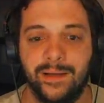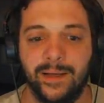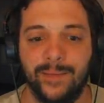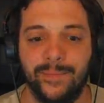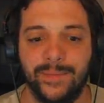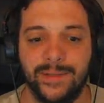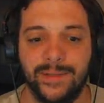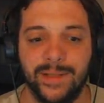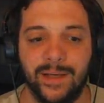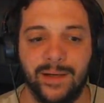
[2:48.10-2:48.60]

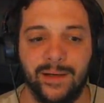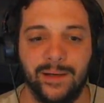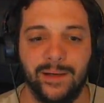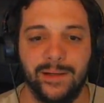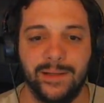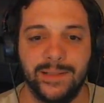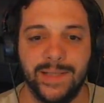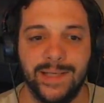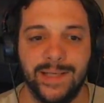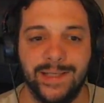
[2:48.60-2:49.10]
damit
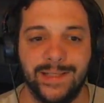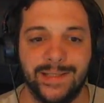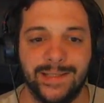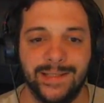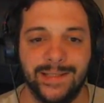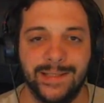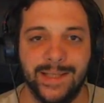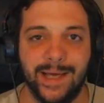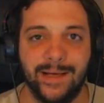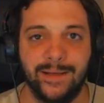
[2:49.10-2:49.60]
sei das
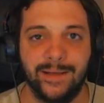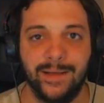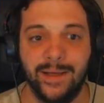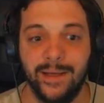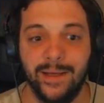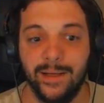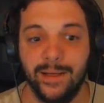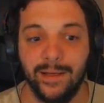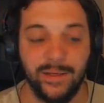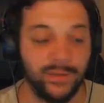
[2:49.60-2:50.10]
gesagt,
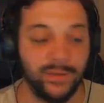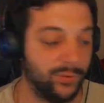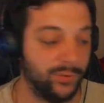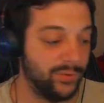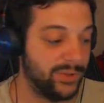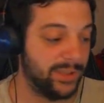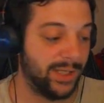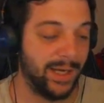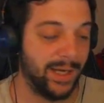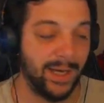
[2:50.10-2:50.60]
ich
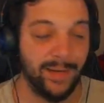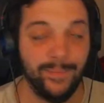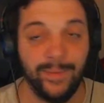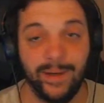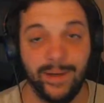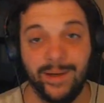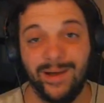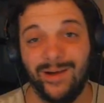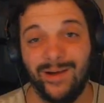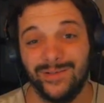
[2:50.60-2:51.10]
grüße keinen
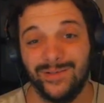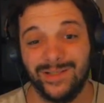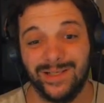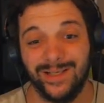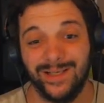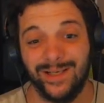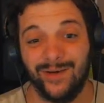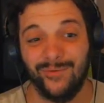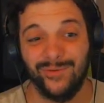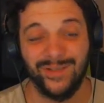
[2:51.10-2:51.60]
mehr aus
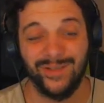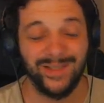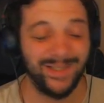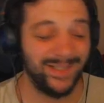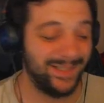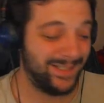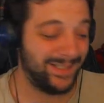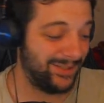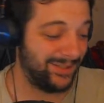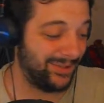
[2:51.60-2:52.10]
genau
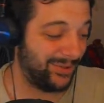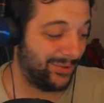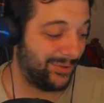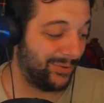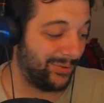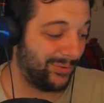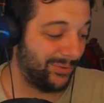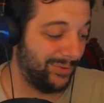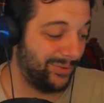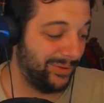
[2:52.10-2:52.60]
diesen
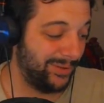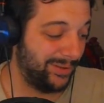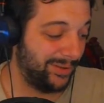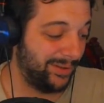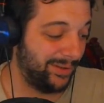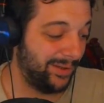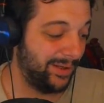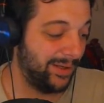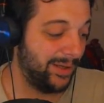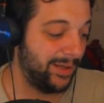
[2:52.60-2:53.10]
Gründen.
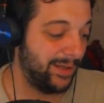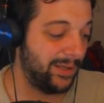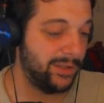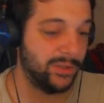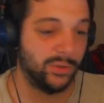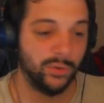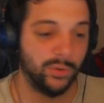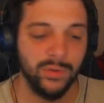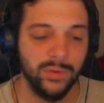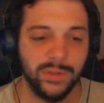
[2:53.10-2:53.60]
Ich
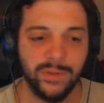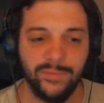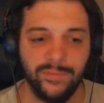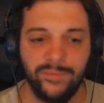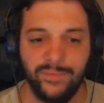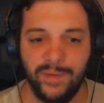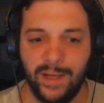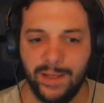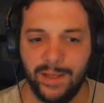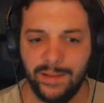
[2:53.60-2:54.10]
grüße
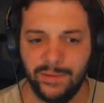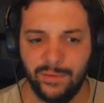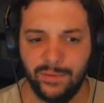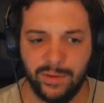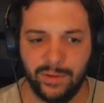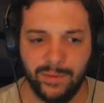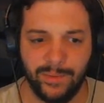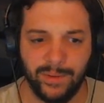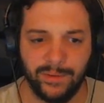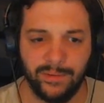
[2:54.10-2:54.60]
vielleicht noch
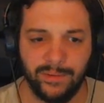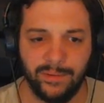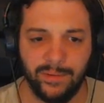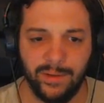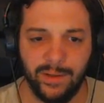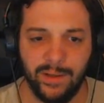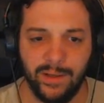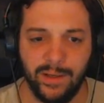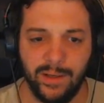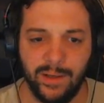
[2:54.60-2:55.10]
jemanden
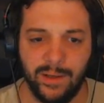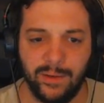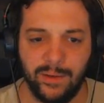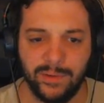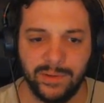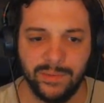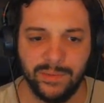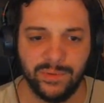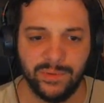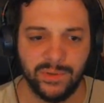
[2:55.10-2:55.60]

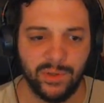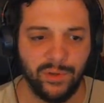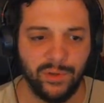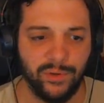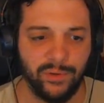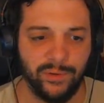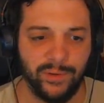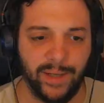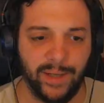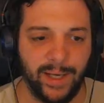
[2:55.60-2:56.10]
aus einem
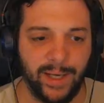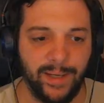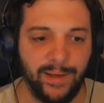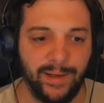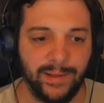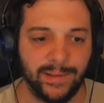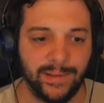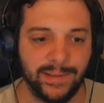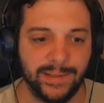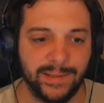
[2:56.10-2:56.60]
besonderen
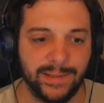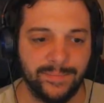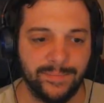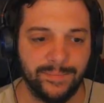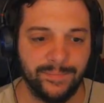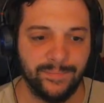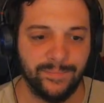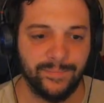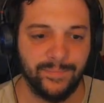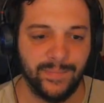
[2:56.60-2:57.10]
Anlass.
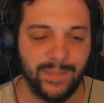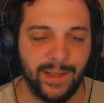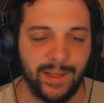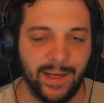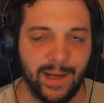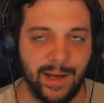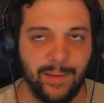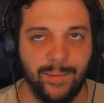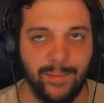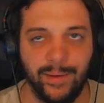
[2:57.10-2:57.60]

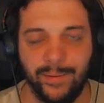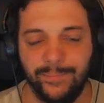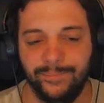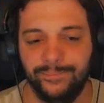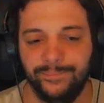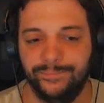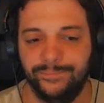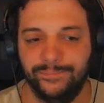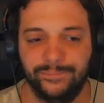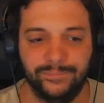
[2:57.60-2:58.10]
Aber
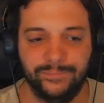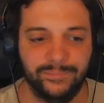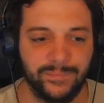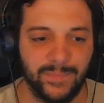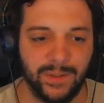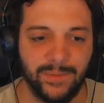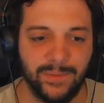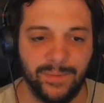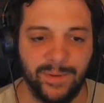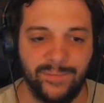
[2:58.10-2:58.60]

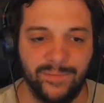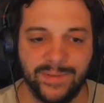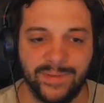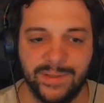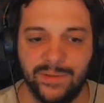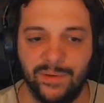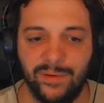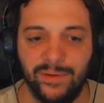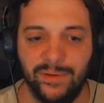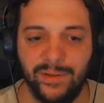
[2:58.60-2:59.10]
ich meine, was
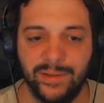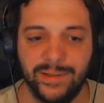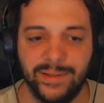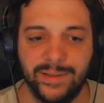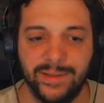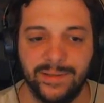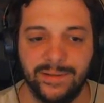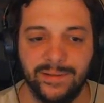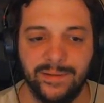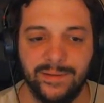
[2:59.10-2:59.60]
soll das?
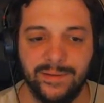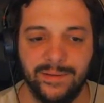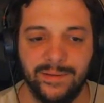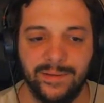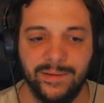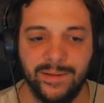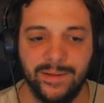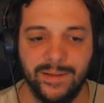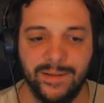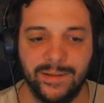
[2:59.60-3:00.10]

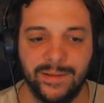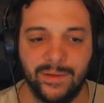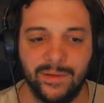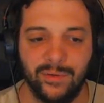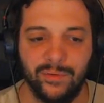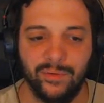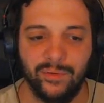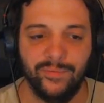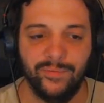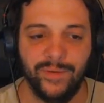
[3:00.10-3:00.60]
Ist auch
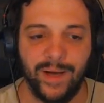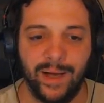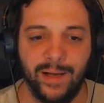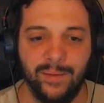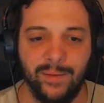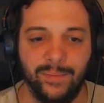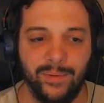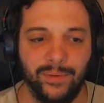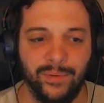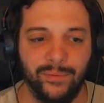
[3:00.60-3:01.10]
irgendwie
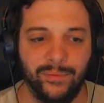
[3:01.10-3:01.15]
albern,